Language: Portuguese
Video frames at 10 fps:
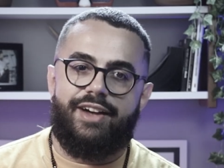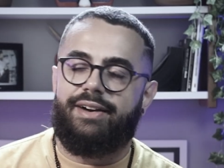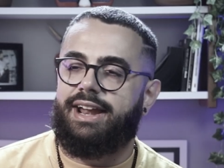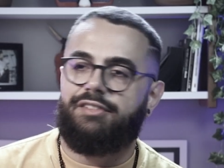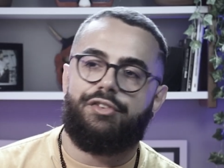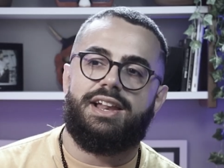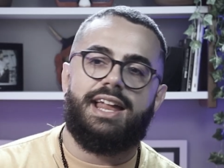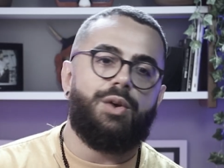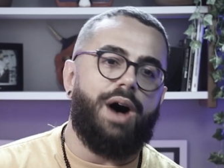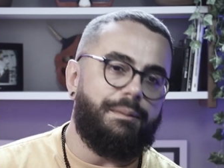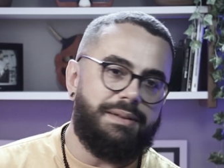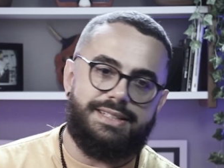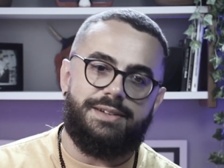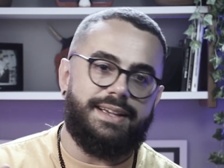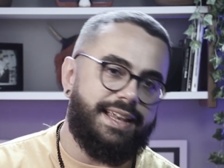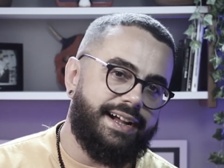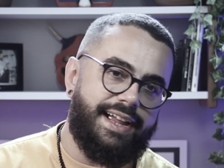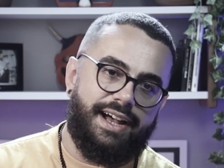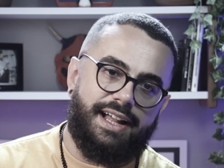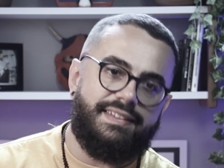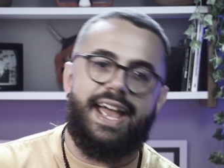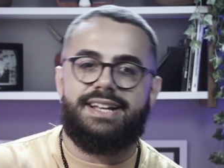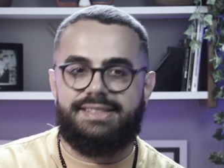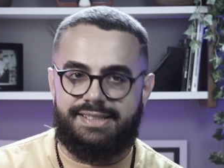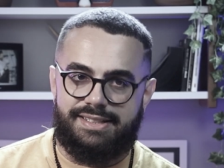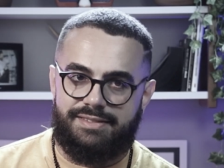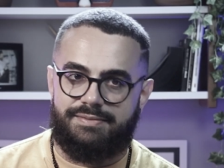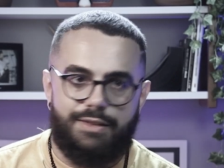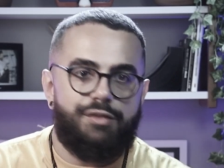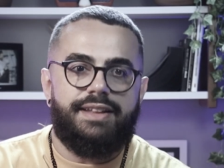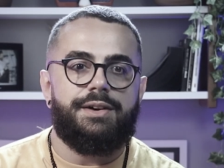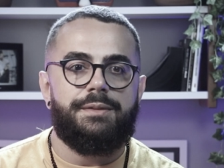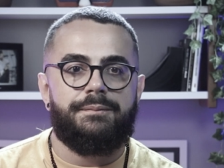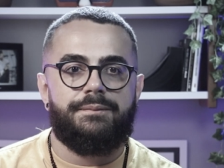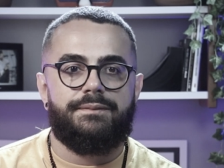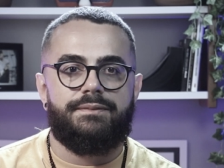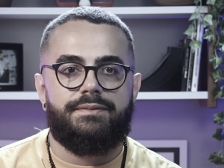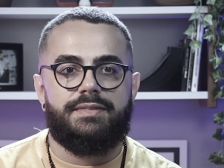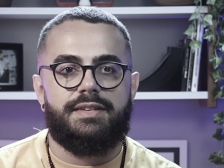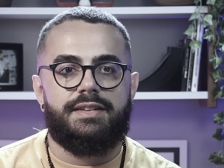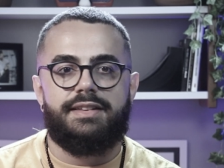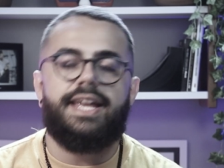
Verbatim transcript: E aí o cara foi leiloar pensando que ele ia ganhar 10. Não vendeu. Ninguém quis comprar.